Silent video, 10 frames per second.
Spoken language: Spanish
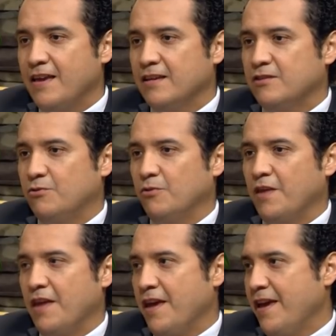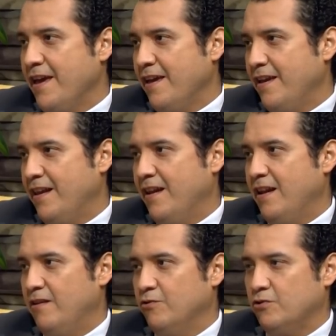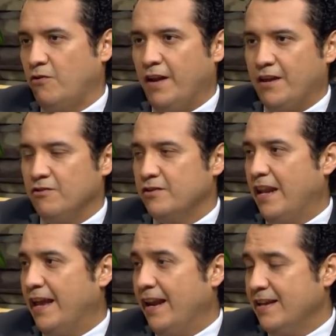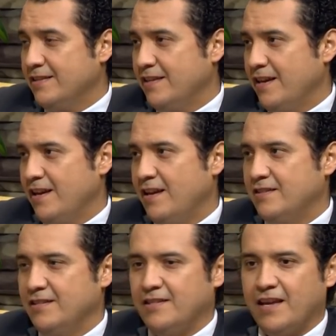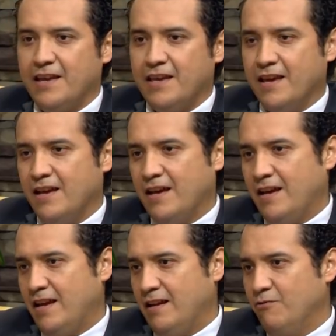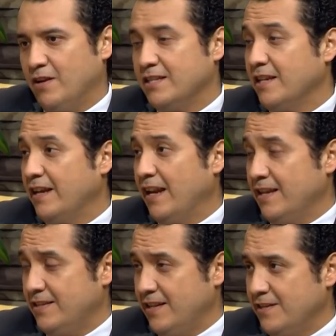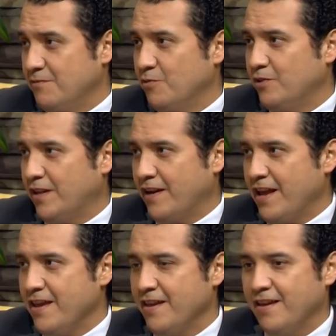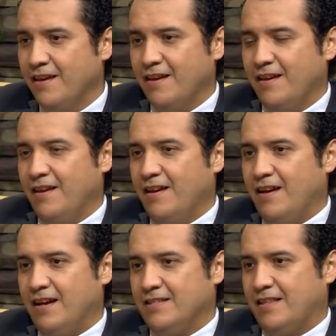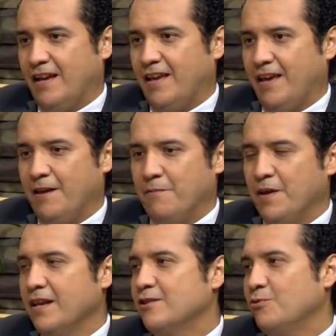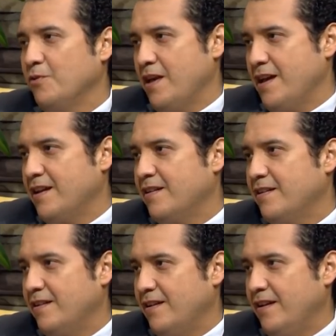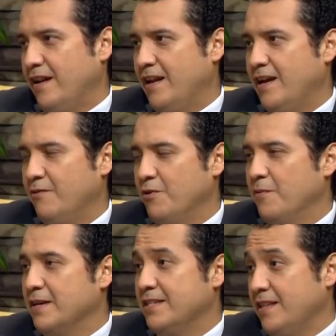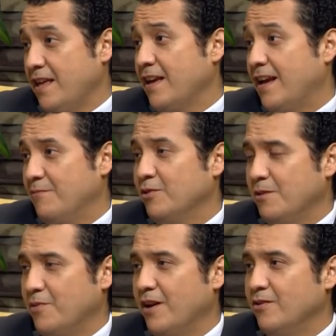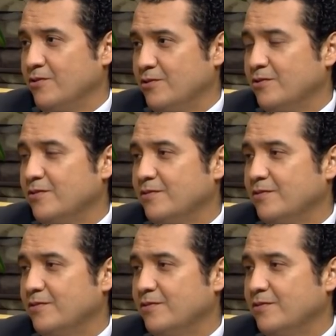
ahí estudié en los colegios de la iglesia, asistí ahí a algunas iglesias en Monterrey, hasta que vine a estudiar la universidad acá en Montemorelos.